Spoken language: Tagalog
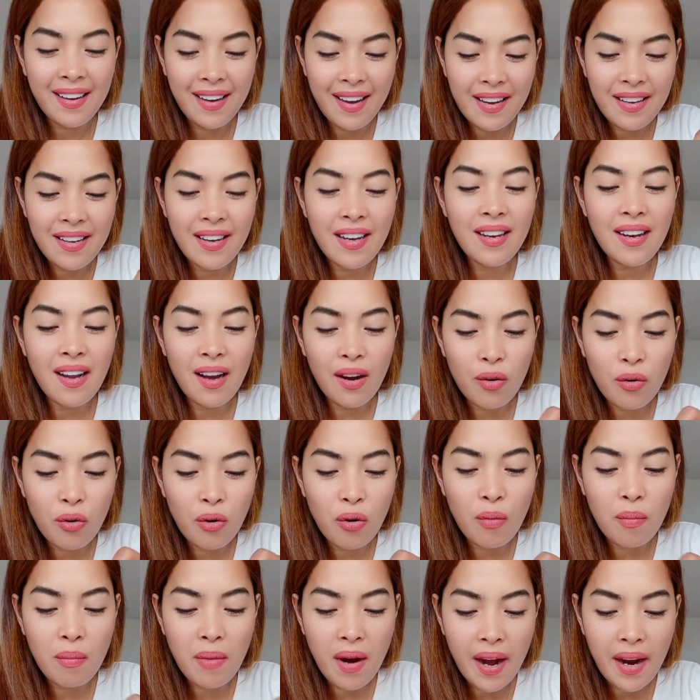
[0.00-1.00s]
Ganyan
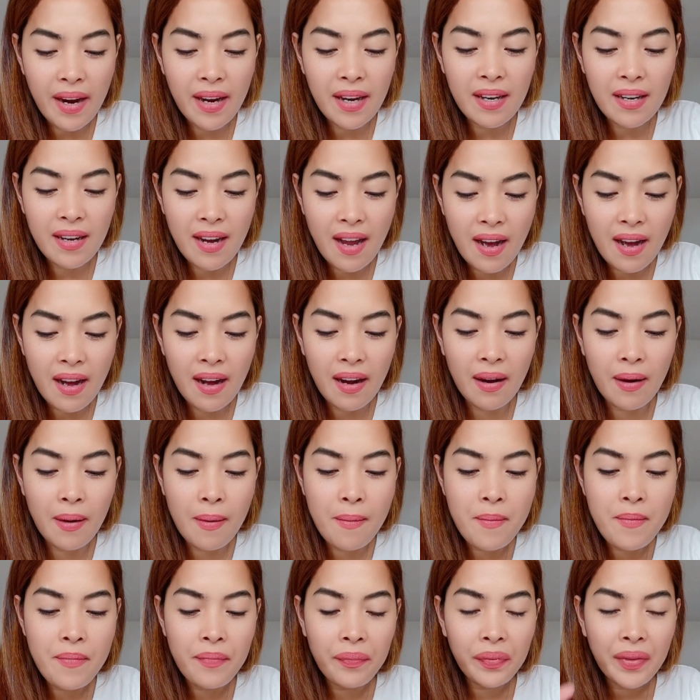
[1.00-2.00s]
ako kumain ng
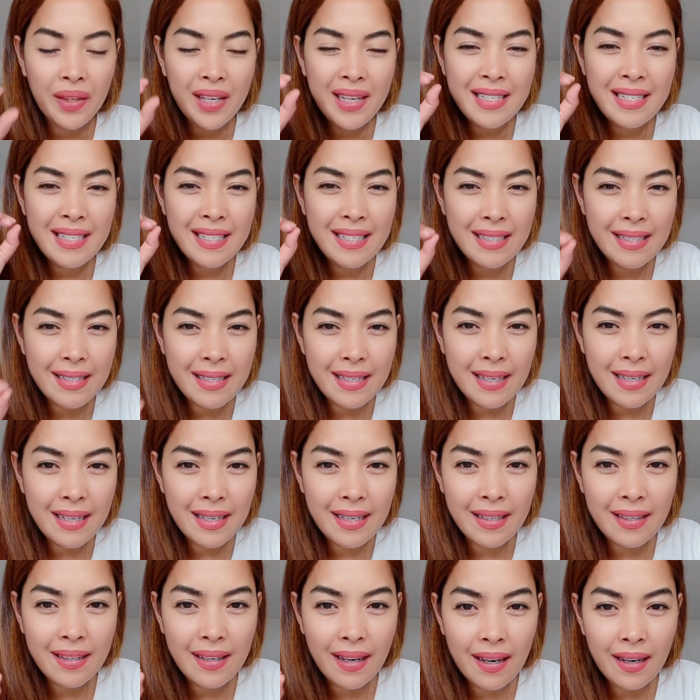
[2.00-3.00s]

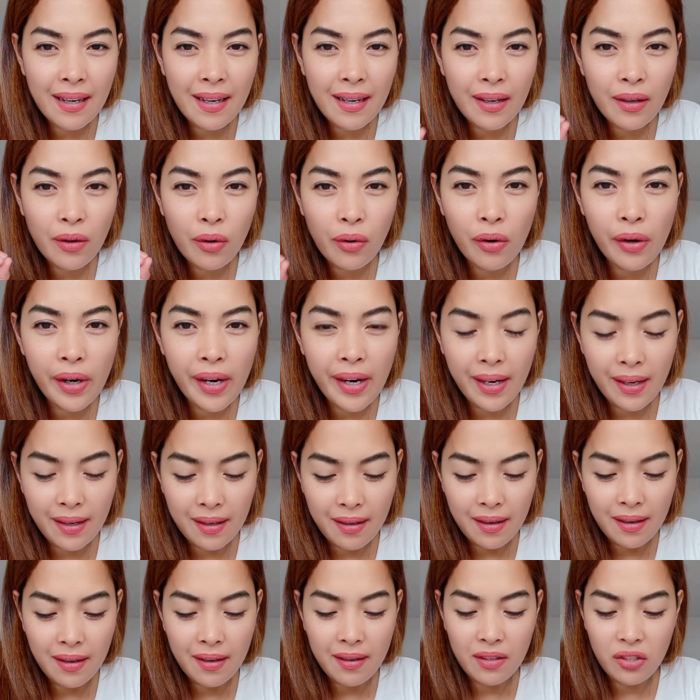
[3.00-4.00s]
chili garlic oil.
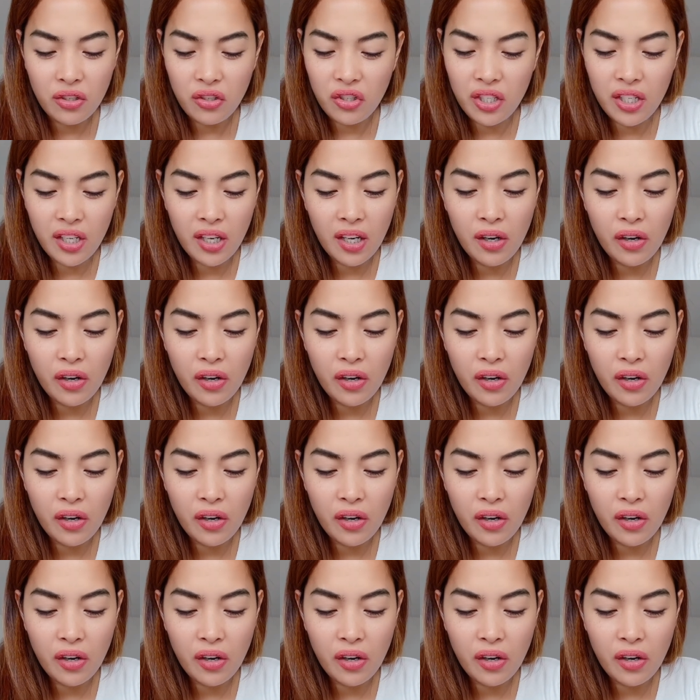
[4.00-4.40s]
Chili